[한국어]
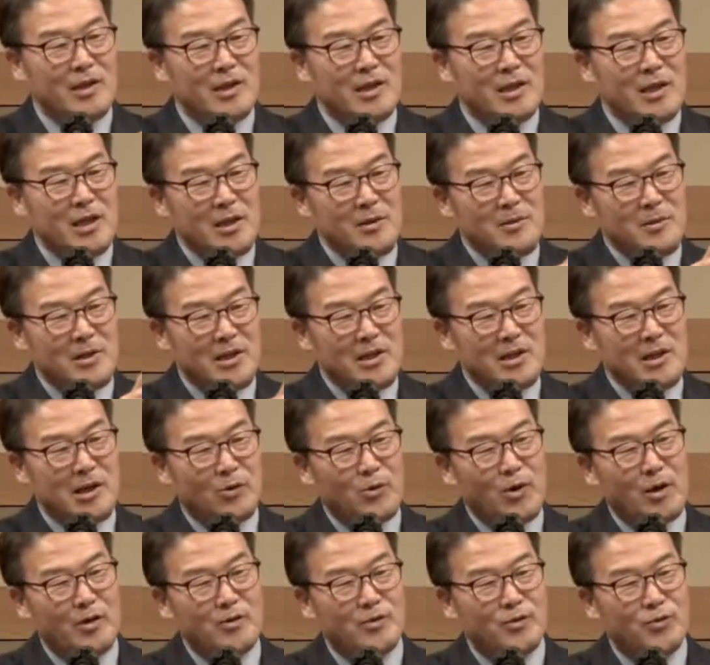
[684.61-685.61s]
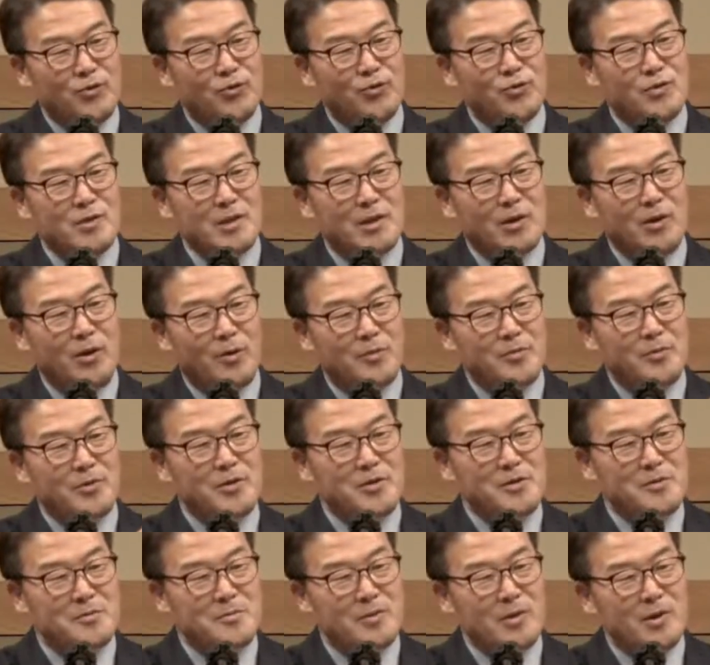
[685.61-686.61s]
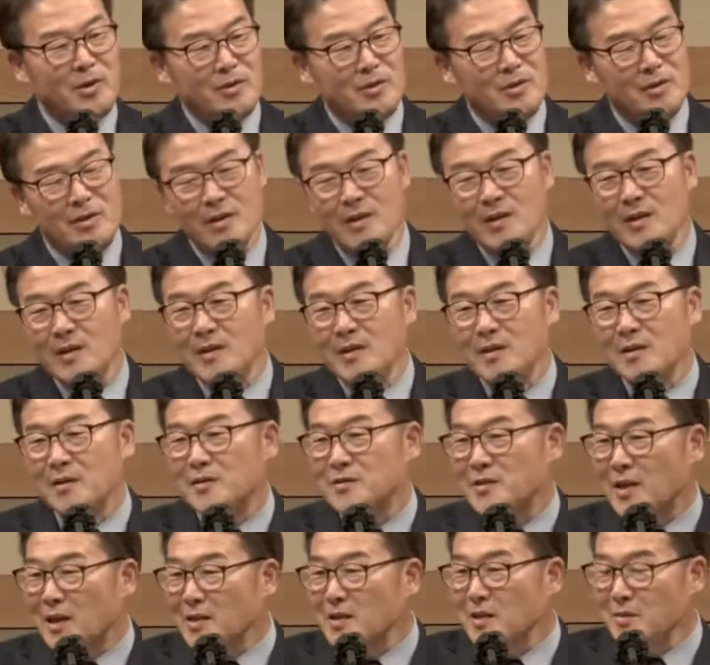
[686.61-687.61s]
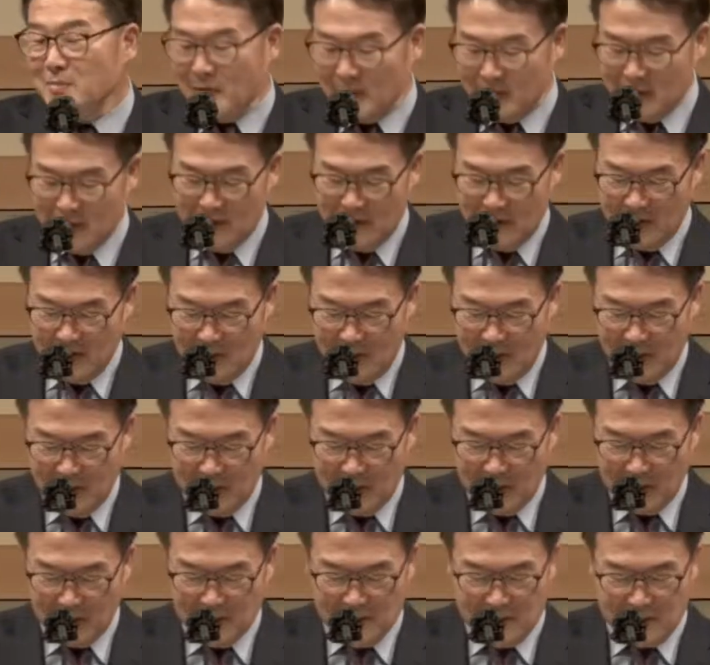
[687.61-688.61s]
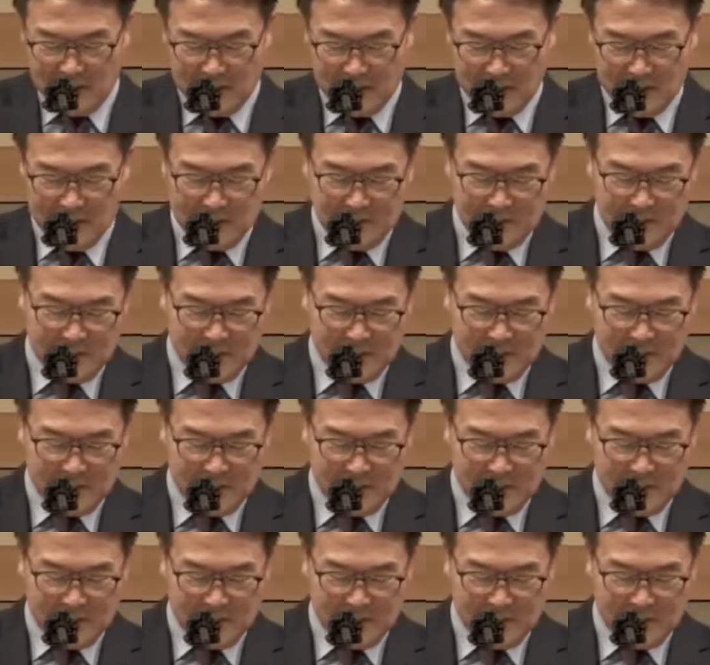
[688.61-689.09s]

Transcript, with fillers: 1이라고 했던 숫자가 없어지면 상대방이 읽은 거잖아요.